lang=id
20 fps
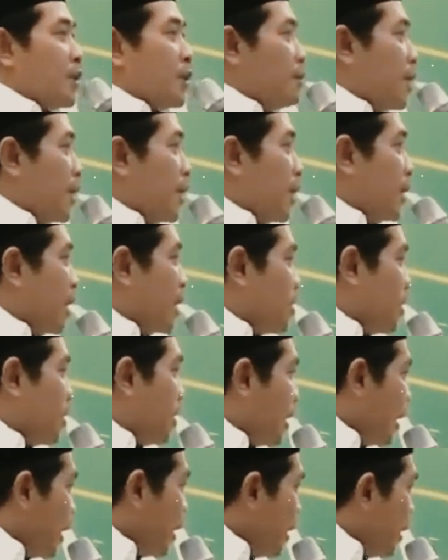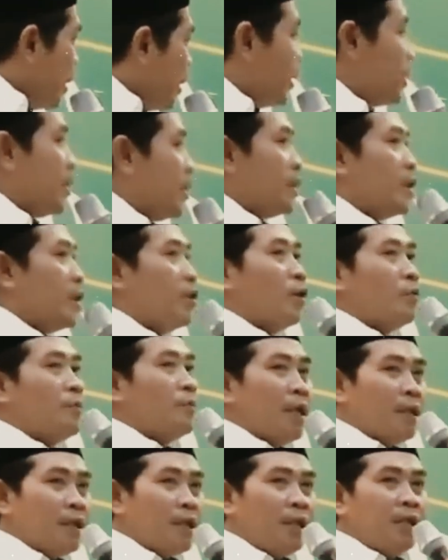kita cintai, kita
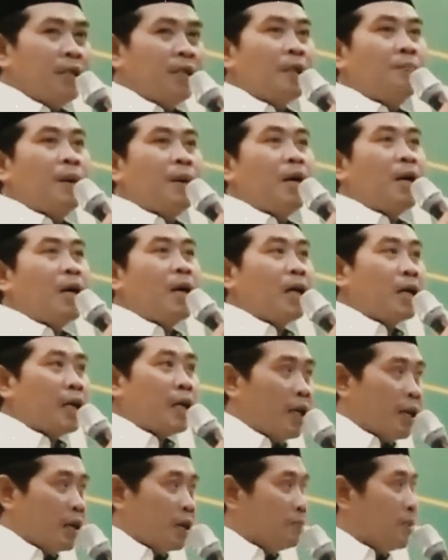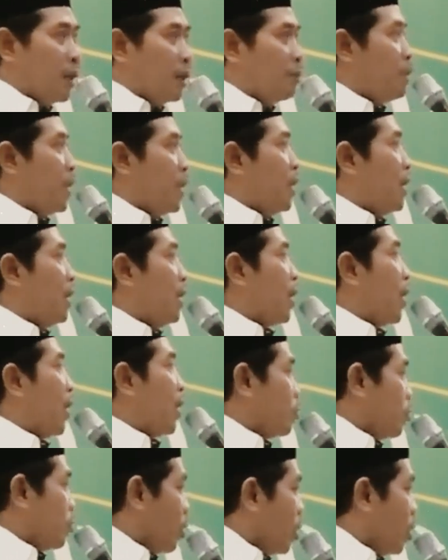hormati, kita banggakan Bapak
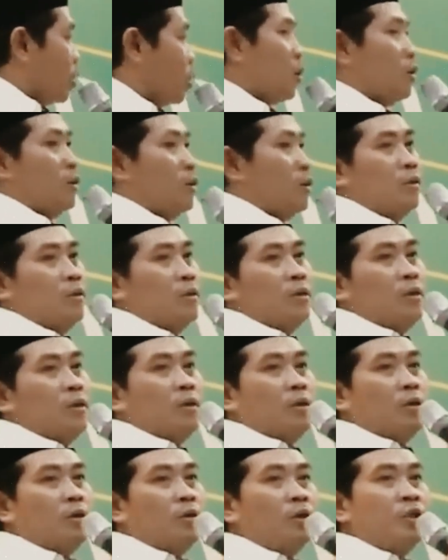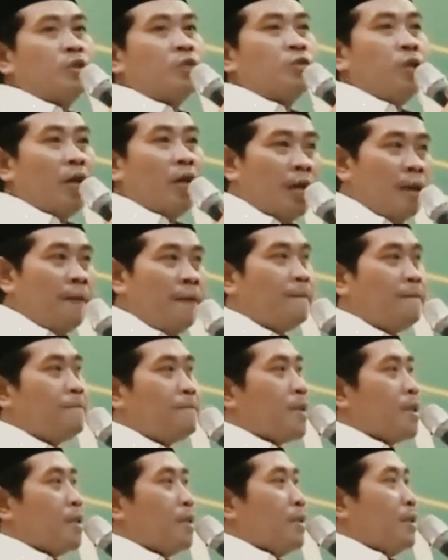Rektor Yunisula
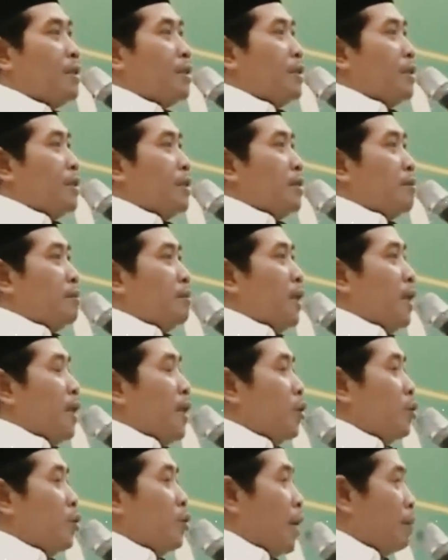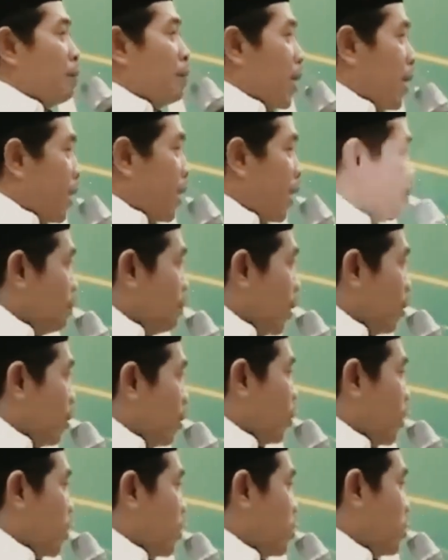Beliau Bapak
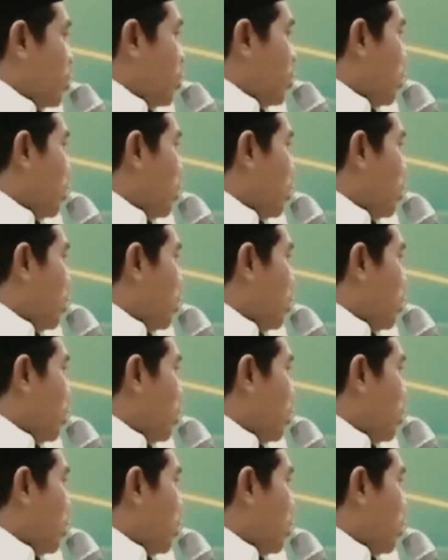Profesor